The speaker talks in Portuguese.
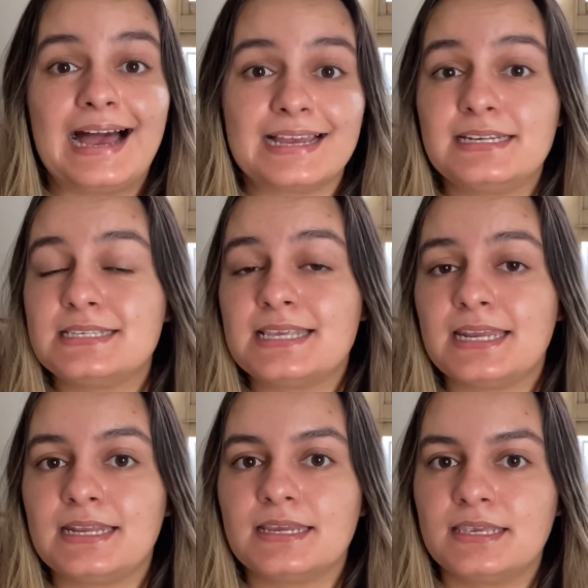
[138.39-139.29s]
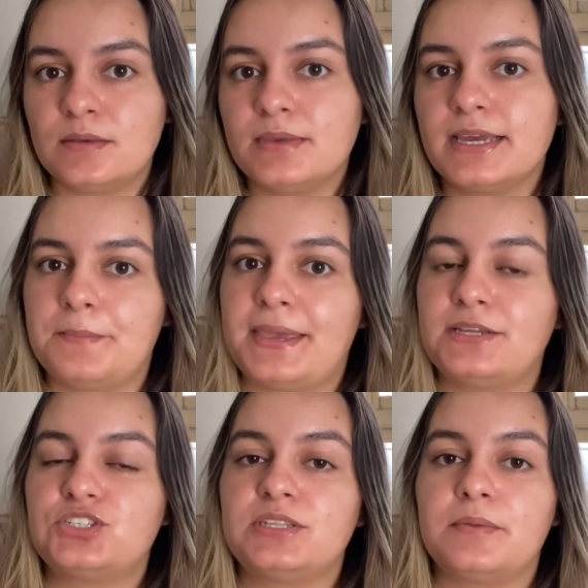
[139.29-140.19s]
A glicerina
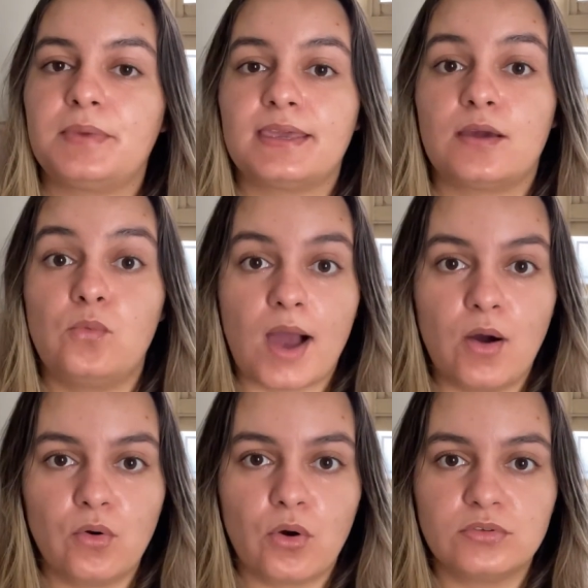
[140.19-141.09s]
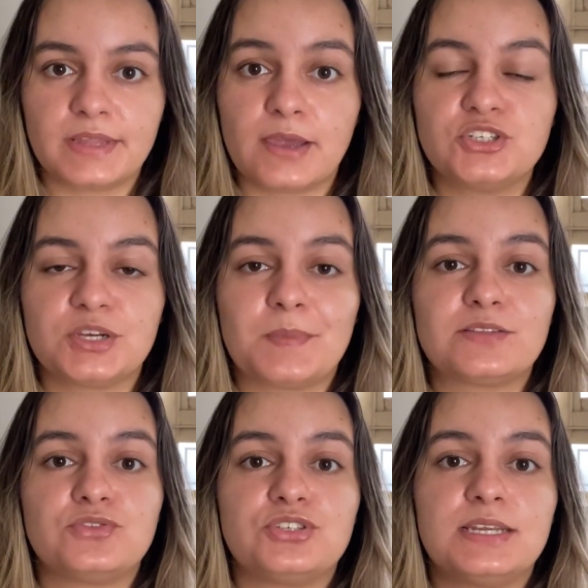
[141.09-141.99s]
quimicamente também é um álcool, né,
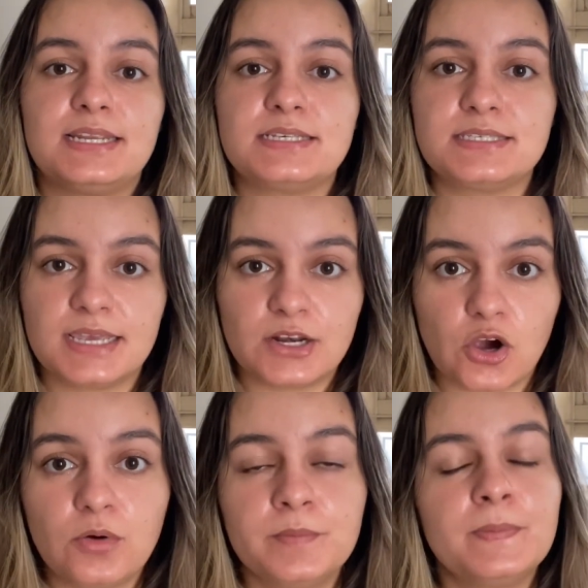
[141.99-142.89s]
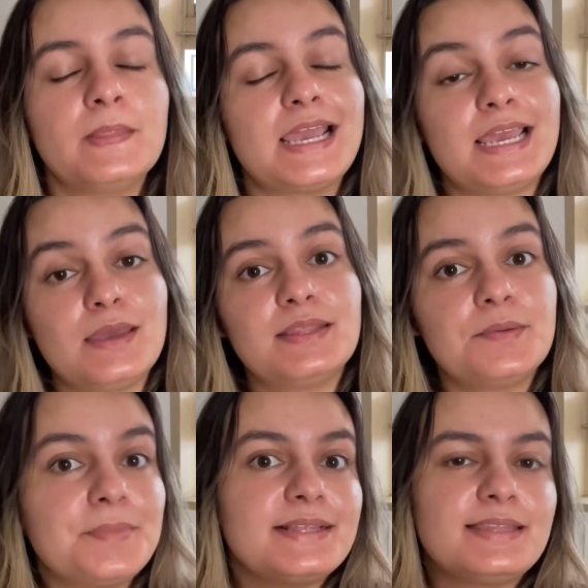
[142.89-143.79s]
chamado de glicerol, e
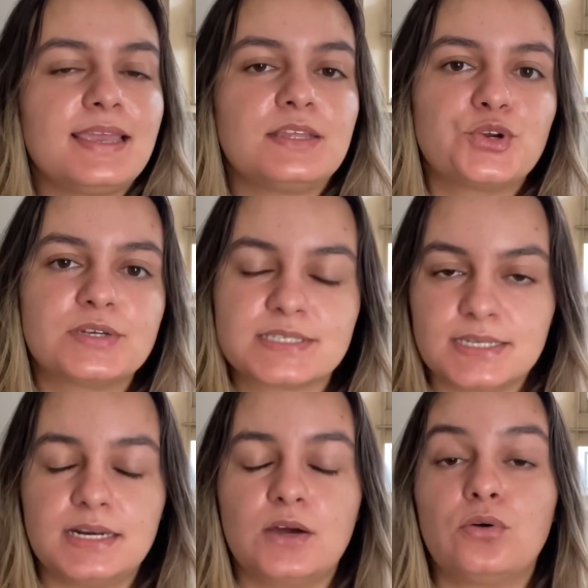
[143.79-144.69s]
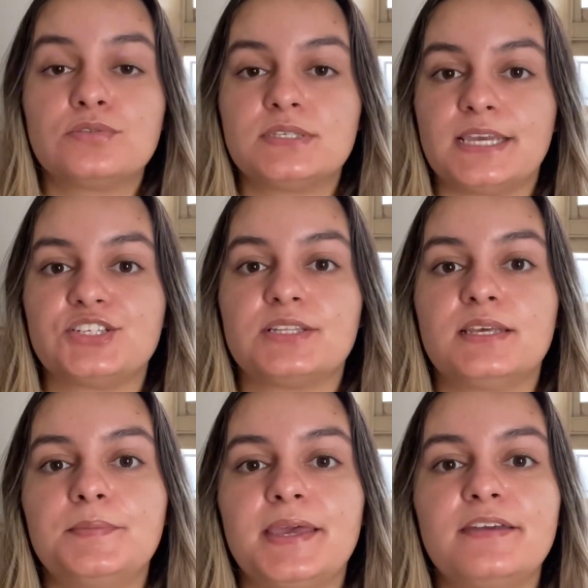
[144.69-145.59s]
também tem hidroxila, ou seja,
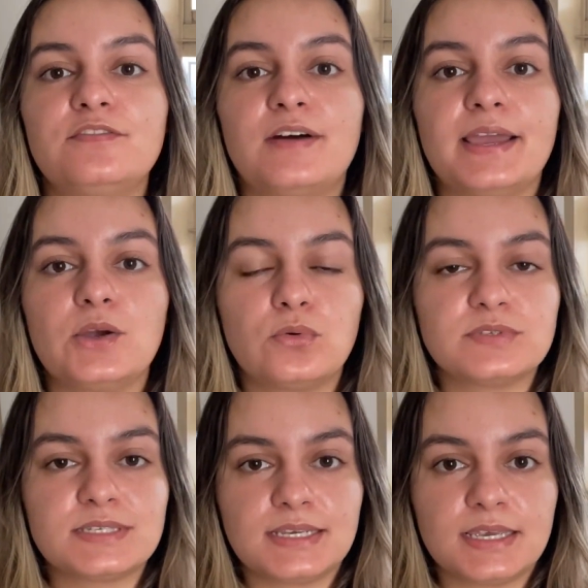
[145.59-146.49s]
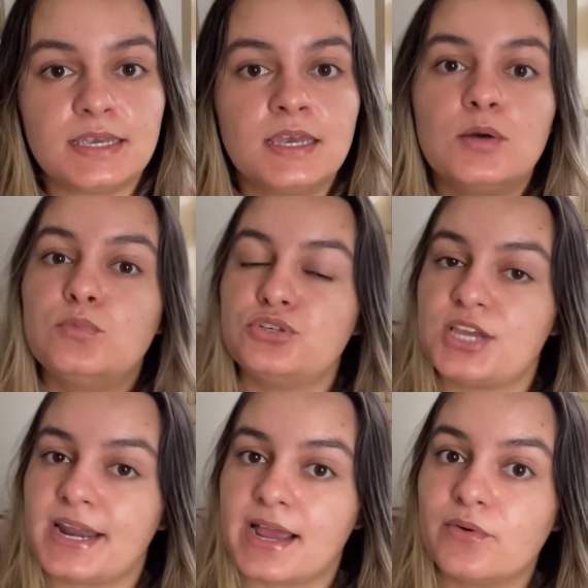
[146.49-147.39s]
também vai conseguir
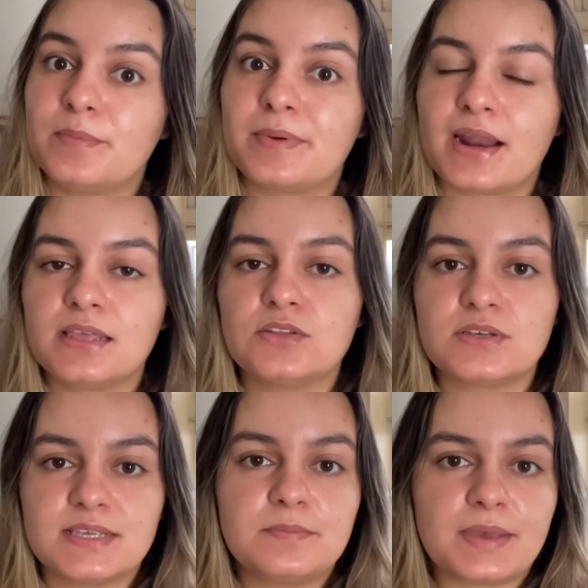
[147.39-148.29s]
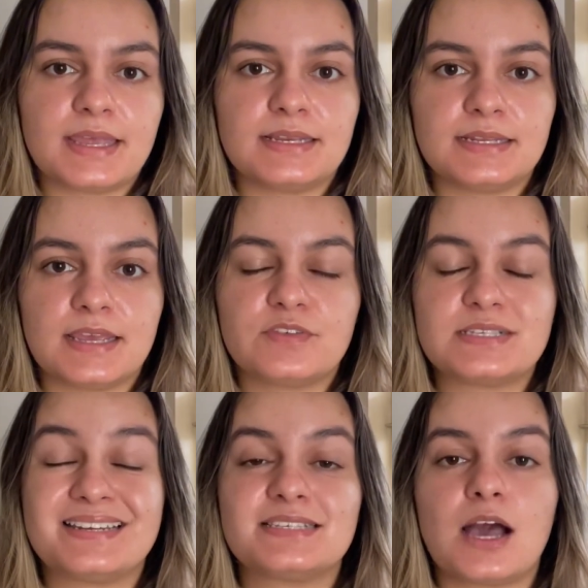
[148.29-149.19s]
puxar água para a nossa pele, né?
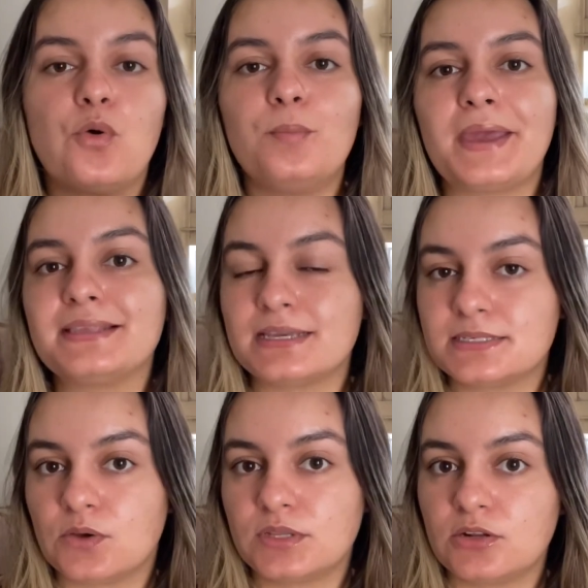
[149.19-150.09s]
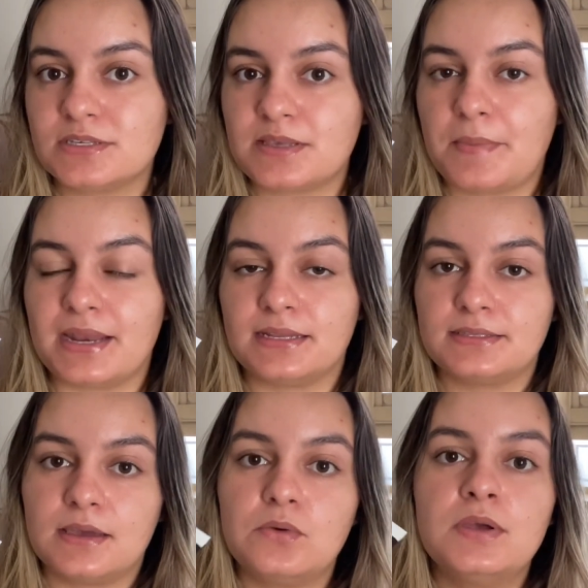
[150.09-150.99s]
Fazer essa umectação na nossa pele.
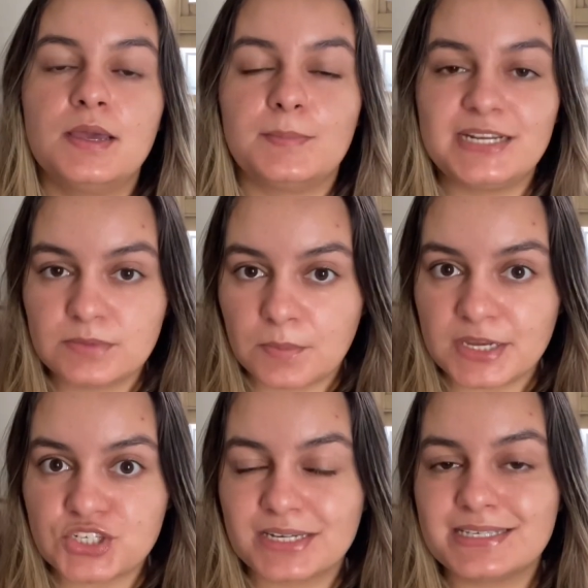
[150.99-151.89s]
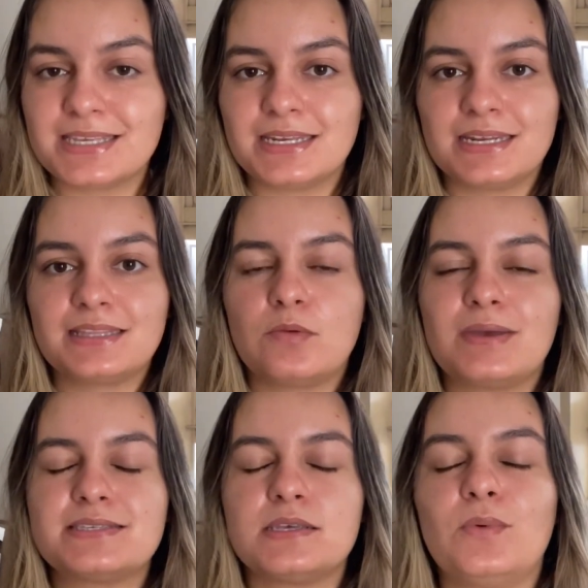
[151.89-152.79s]
Então, principalmente a glicerina tem
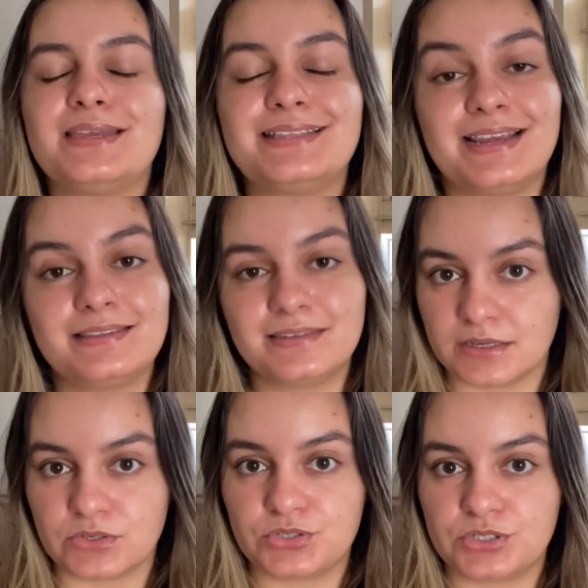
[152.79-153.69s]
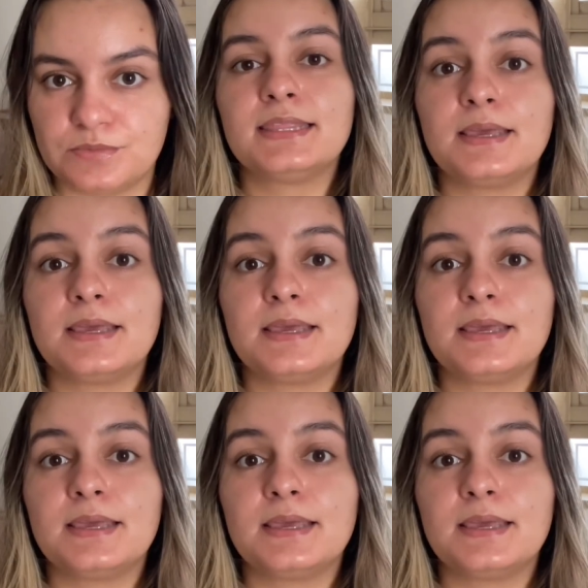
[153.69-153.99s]
uma ação hidratante.